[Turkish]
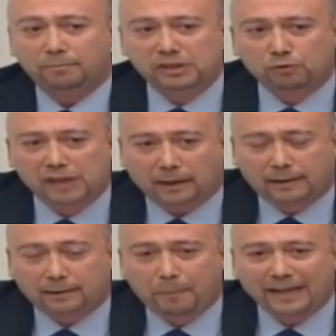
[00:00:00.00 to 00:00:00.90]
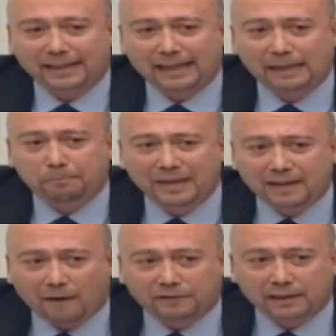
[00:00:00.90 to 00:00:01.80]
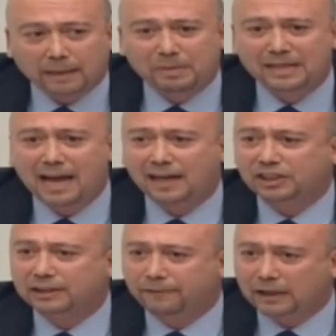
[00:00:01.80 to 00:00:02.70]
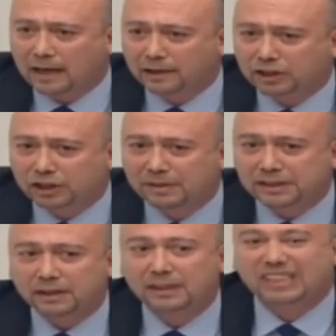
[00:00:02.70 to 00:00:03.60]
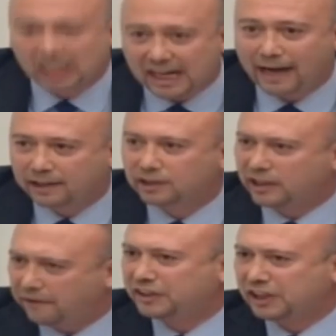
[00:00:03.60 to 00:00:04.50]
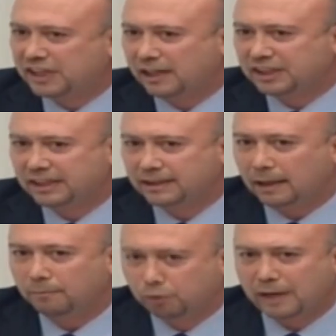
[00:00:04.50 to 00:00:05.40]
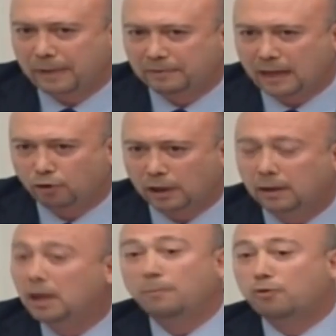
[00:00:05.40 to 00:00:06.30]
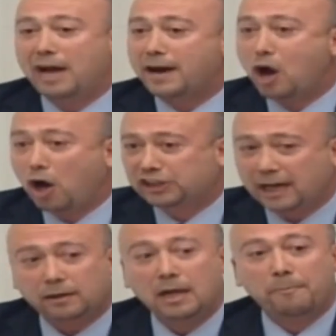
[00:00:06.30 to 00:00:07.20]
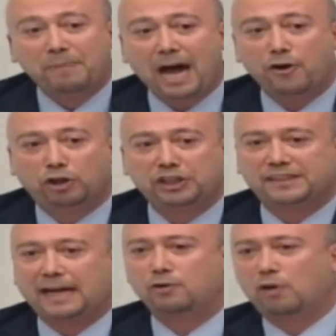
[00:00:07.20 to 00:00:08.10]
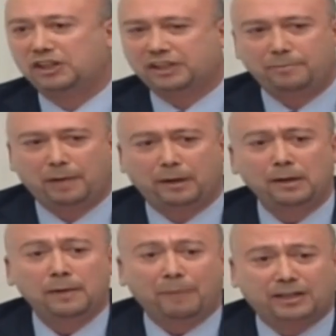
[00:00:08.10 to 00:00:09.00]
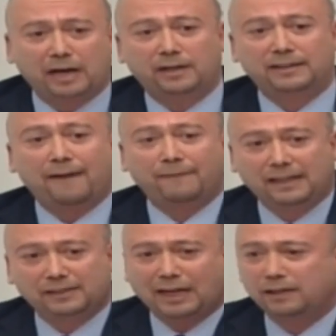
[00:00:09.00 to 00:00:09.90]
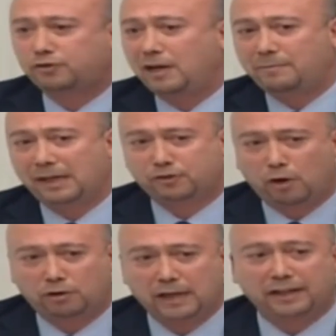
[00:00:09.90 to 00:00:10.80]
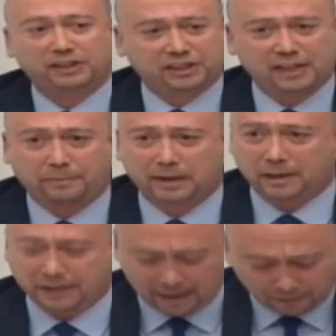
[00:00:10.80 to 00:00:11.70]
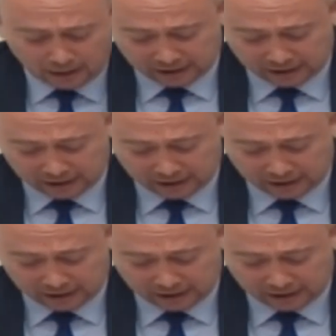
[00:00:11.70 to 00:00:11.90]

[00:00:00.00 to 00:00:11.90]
biz uzattık. Peki ilk bir haftada binlerce vatandaşımız cezaydı. Trafik cezasıydı bu sebepten dolayı. Bunlar ne olacak? Bir an önce Sayın Ulaştırma Bakanı'ndan ve de Sayın Süleyman Soylu'dan, İçişleri Bakanı'ndan.